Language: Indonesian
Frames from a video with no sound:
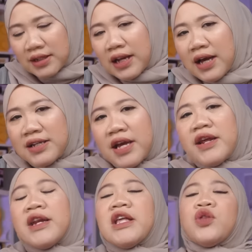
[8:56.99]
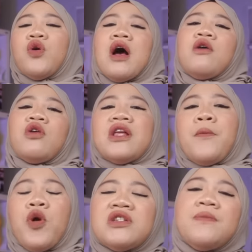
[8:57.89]
Setelah kejadian itu,
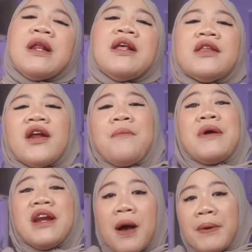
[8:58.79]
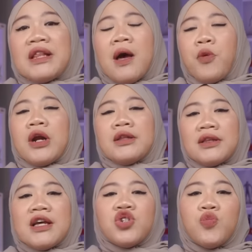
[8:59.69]
anggota polisi militer yang mendapat laporan
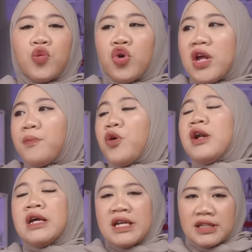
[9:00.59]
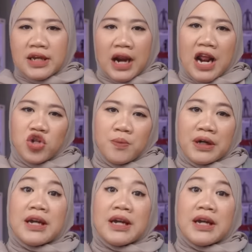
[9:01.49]
tentang sum kuning pun segera langsung